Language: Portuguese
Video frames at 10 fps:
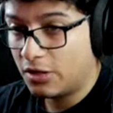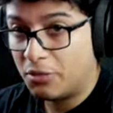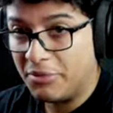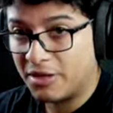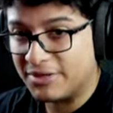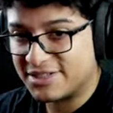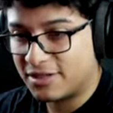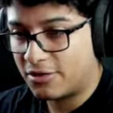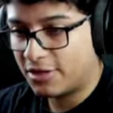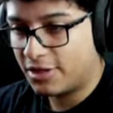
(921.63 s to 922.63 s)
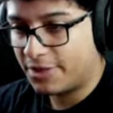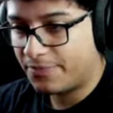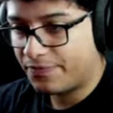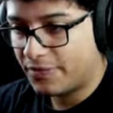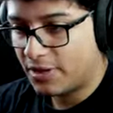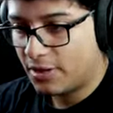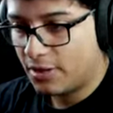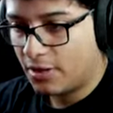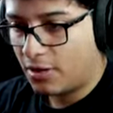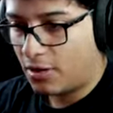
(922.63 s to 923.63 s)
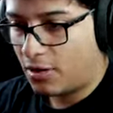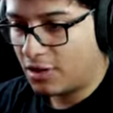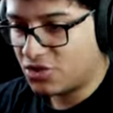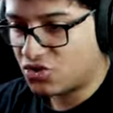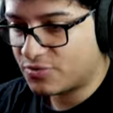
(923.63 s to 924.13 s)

Magmasauro, galera. Olha isso.